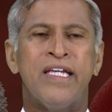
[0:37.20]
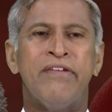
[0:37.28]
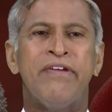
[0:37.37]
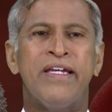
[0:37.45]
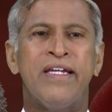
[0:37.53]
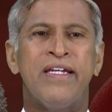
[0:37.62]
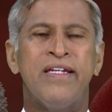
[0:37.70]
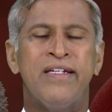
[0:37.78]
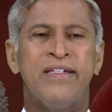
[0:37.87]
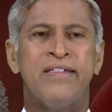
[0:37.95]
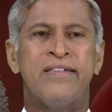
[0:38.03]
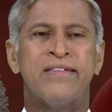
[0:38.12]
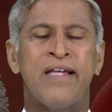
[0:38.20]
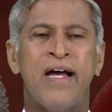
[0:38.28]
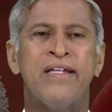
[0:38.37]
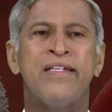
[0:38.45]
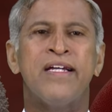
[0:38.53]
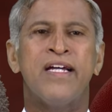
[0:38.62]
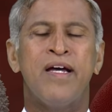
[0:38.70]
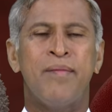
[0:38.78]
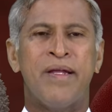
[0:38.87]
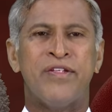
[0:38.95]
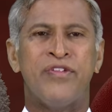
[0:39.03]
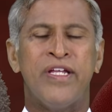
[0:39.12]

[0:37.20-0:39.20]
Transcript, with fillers: ఇవి సహజంగా మన